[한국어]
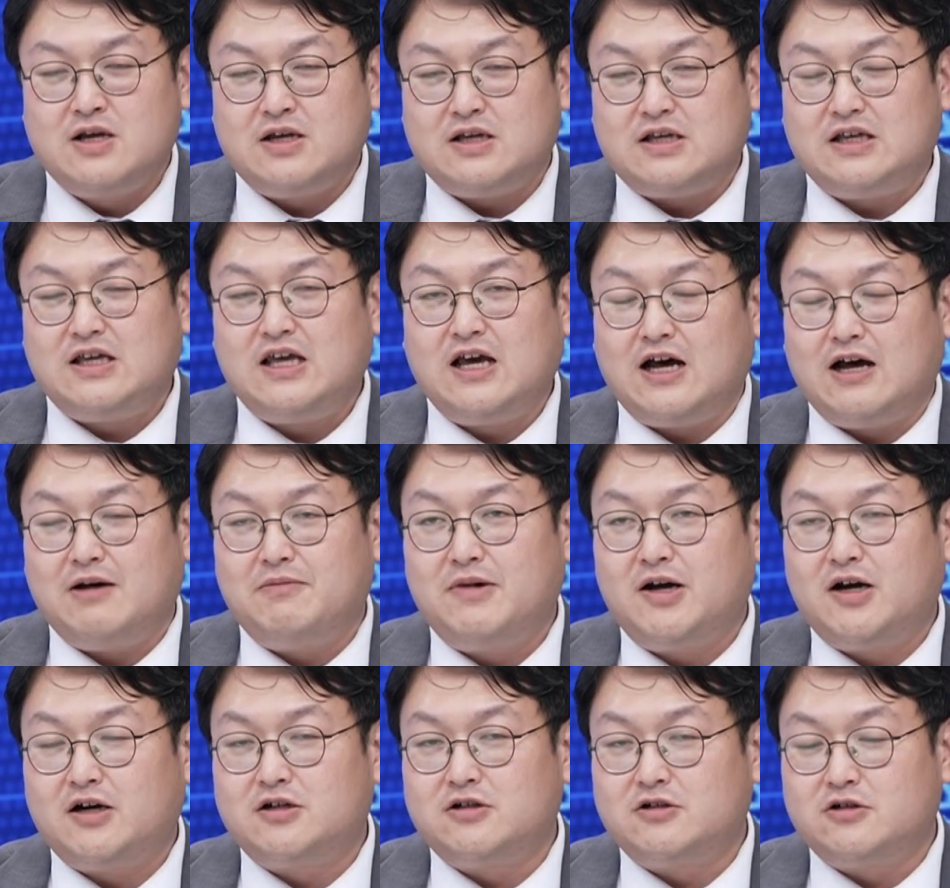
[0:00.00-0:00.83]
이게
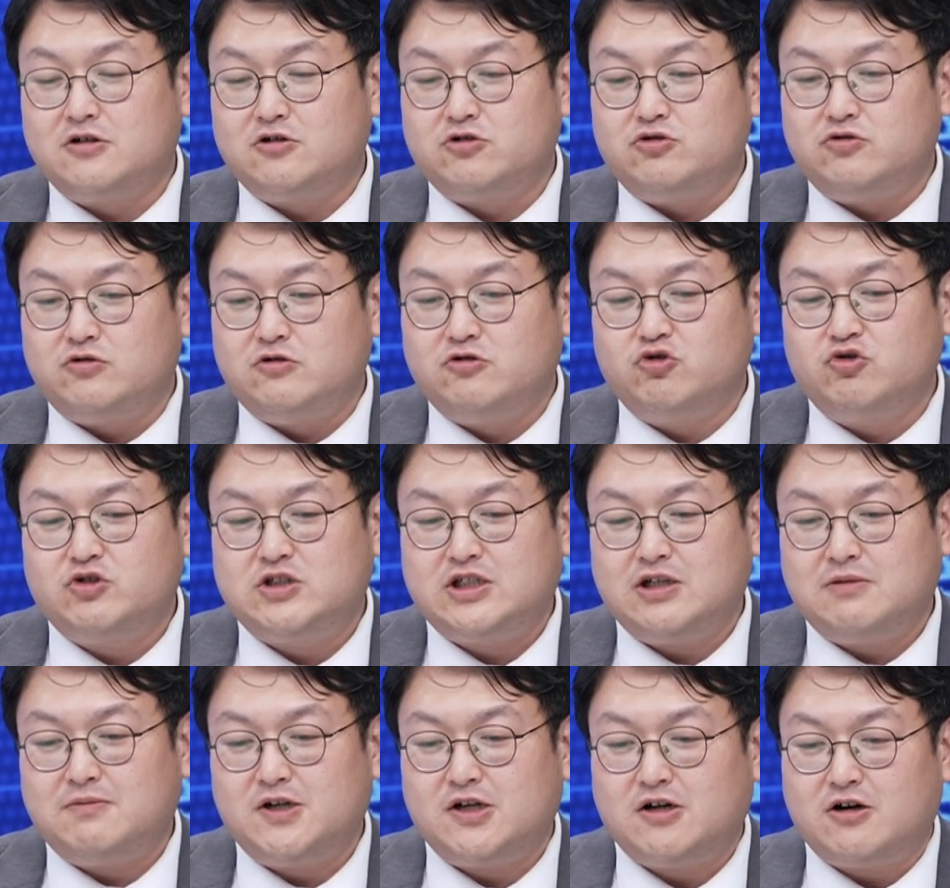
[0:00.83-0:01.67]
아마 그
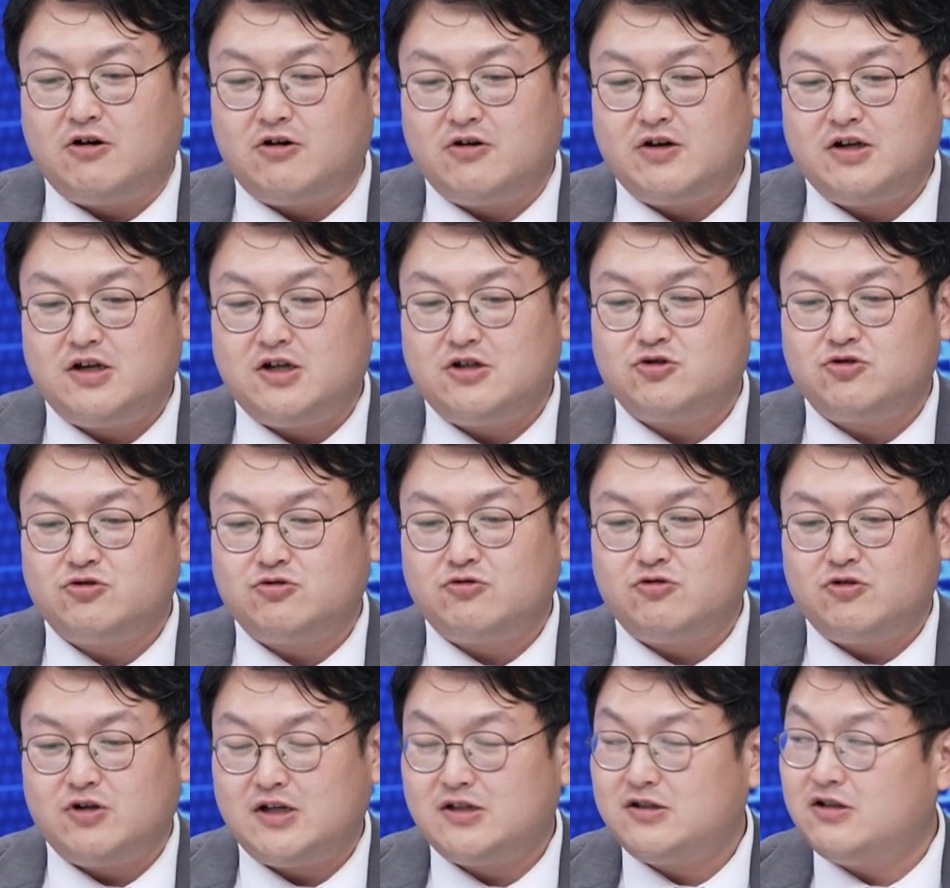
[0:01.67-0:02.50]
육십 일 거래
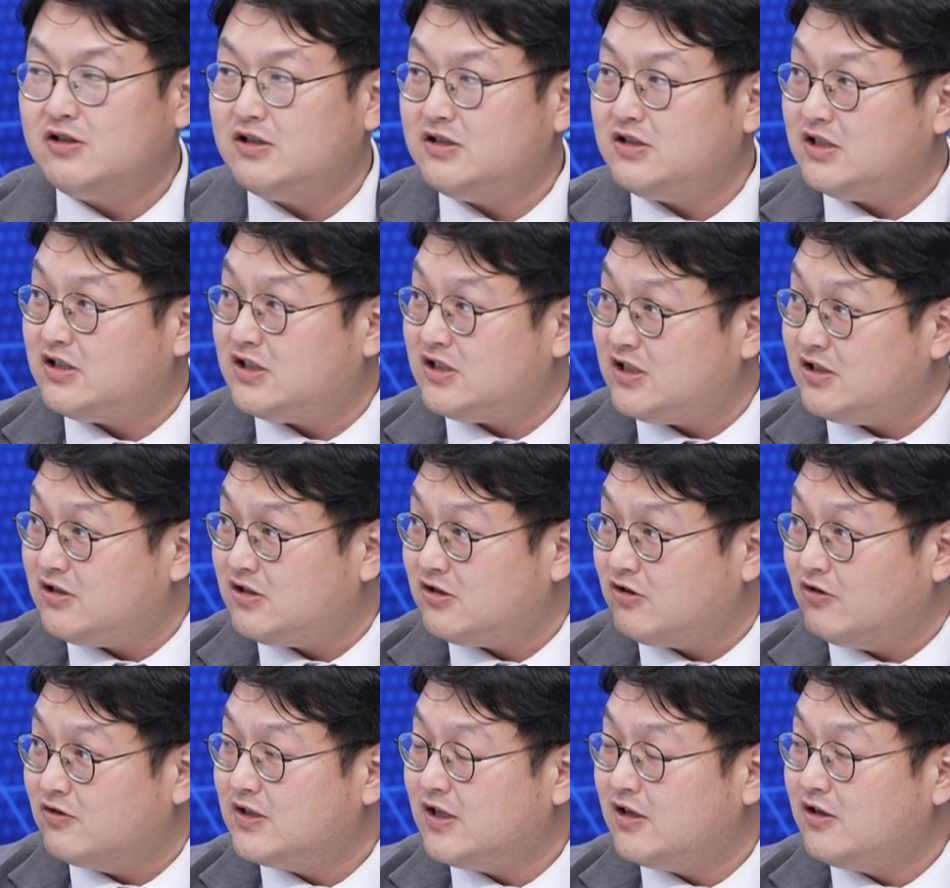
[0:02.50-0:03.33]
기준으로 해서 이제
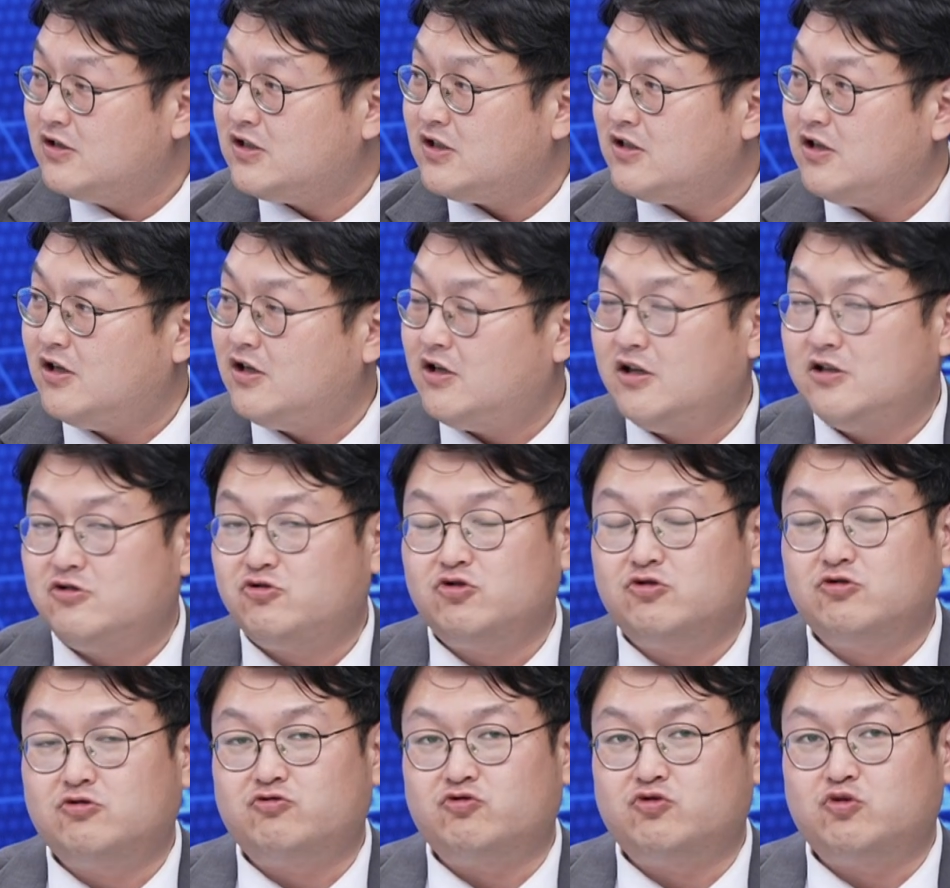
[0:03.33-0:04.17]
정산을 진행해
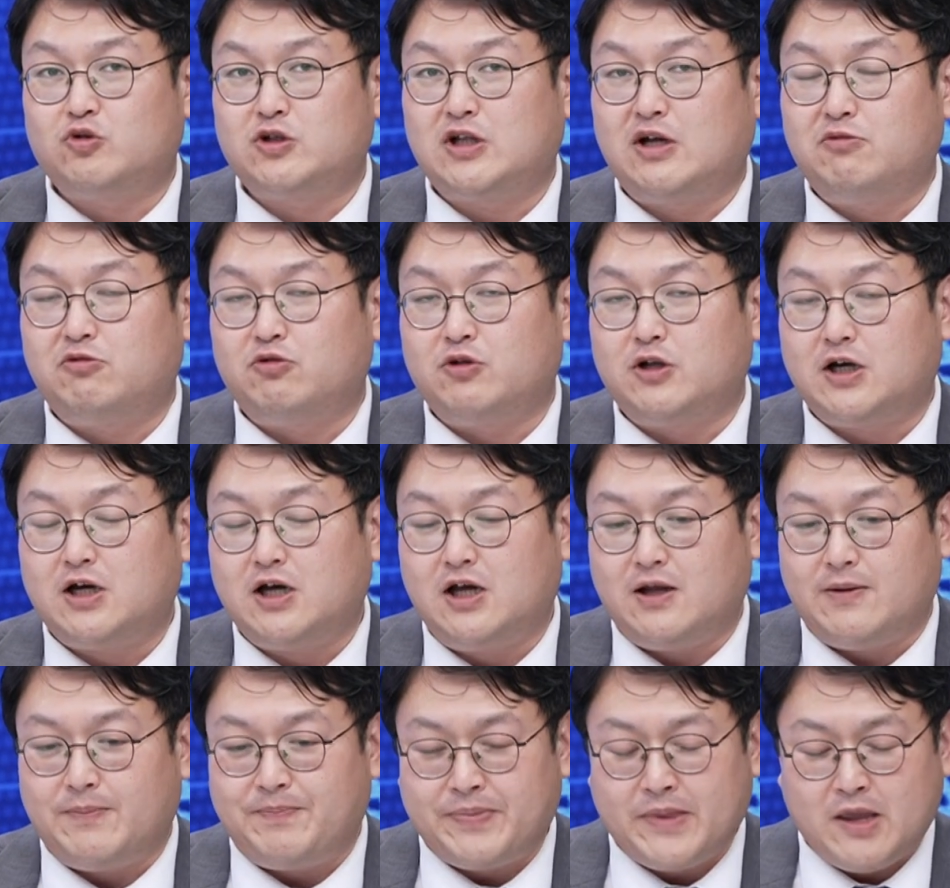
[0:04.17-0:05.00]
주는 구조다
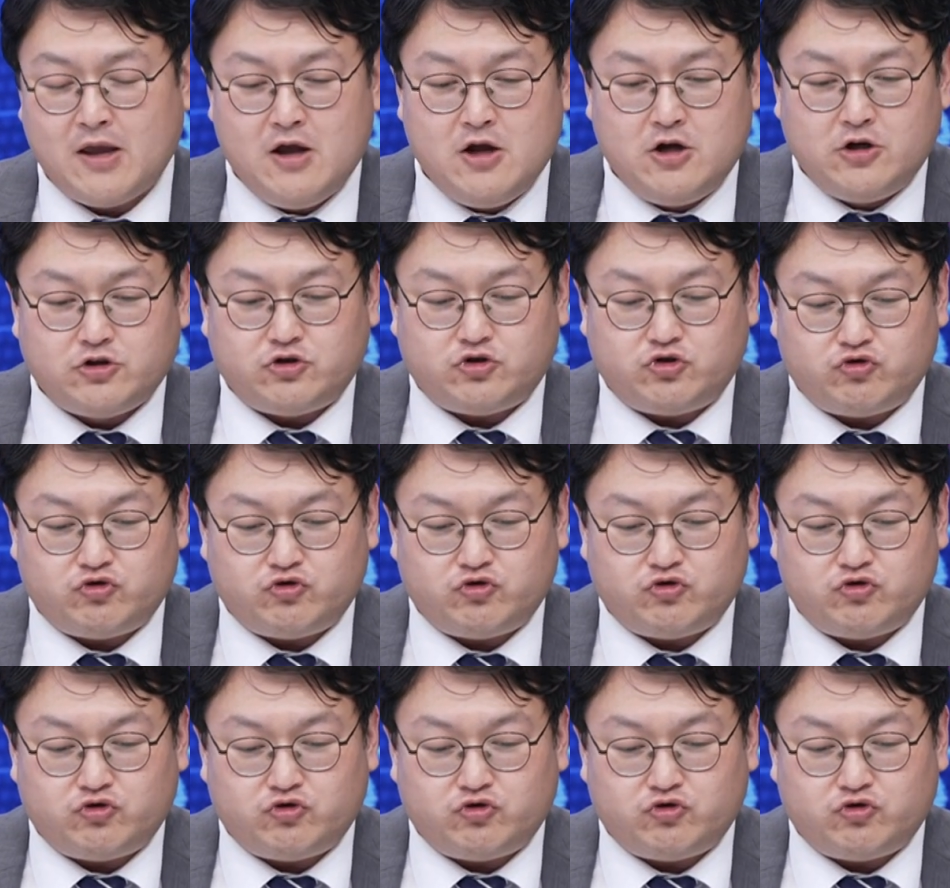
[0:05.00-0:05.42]
보니까 네.